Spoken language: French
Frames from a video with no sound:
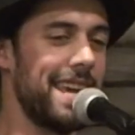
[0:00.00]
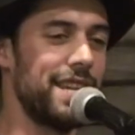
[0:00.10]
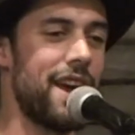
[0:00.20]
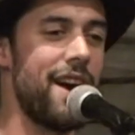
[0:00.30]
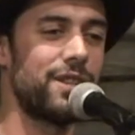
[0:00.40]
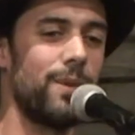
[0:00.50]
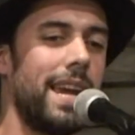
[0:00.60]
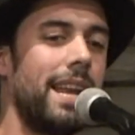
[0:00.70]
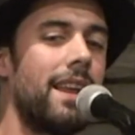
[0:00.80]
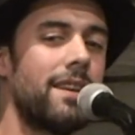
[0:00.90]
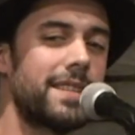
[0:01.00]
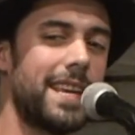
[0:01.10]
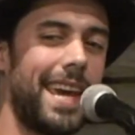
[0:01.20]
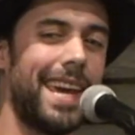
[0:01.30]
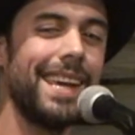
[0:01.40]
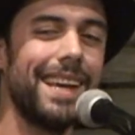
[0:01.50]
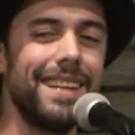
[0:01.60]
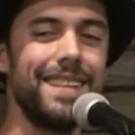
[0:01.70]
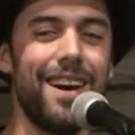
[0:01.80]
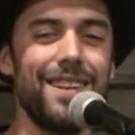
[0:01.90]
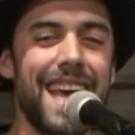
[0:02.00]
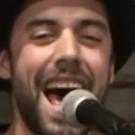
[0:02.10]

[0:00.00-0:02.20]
est, je suis lancé dans